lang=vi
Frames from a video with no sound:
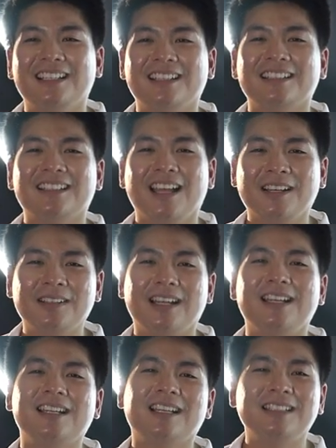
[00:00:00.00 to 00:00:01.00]
để có
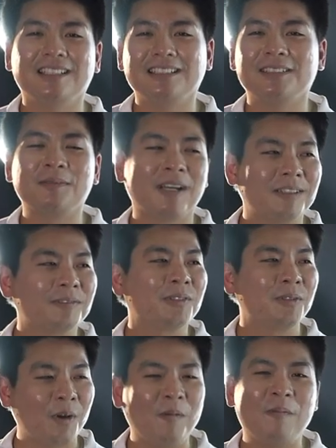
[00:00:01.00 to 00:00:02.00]
thể đi đến trận chung kết
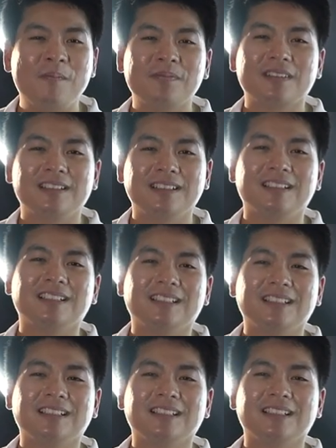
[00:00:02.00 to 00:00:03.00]
cuối cùng.
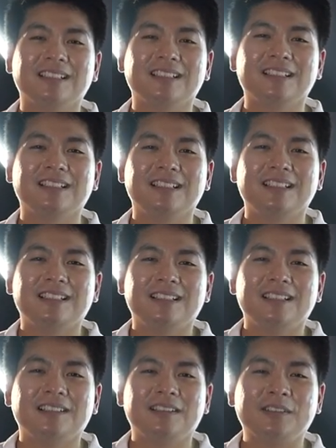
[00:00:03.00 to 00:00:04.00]
Uh,
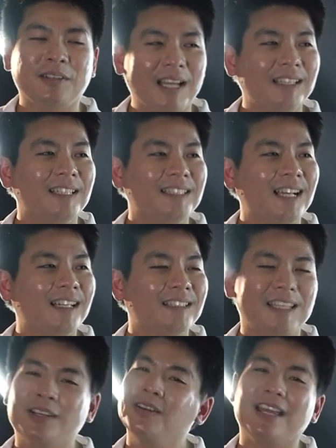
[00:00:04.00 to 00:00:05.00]
uh, tuyển Anh thì chắc là
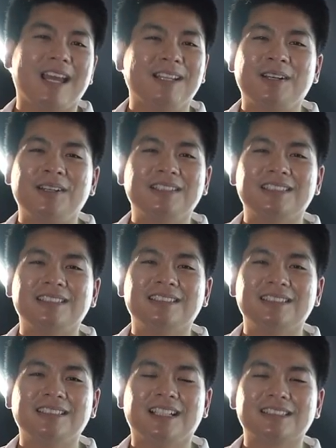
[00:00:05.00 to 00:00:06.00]
chỉ có vậy thôi,
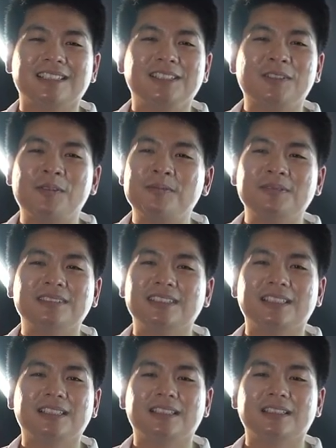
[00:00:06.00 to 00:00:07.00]
chứ thật sự cũng
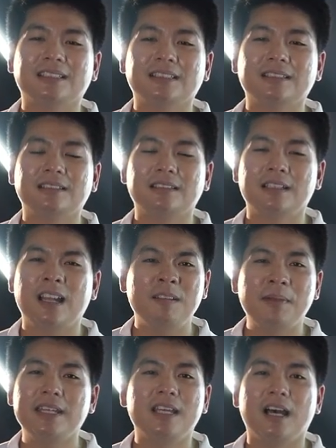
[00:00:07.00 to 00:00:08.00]
uh,
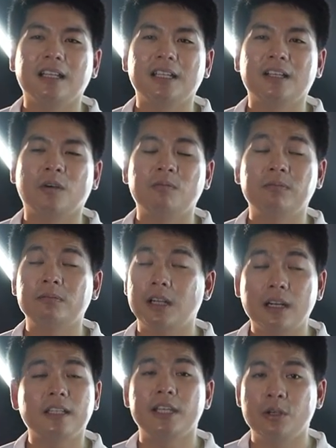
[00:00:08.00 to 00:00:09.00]
đến bây giờ thì cũng
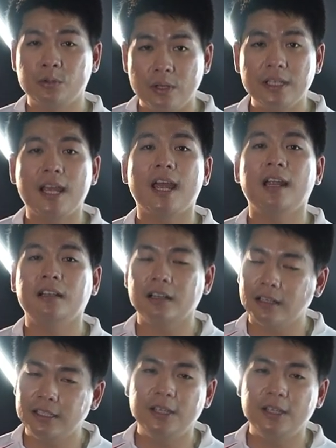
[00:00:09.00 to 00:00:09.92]
rất là nhiều chuyên gia, rất là nhiều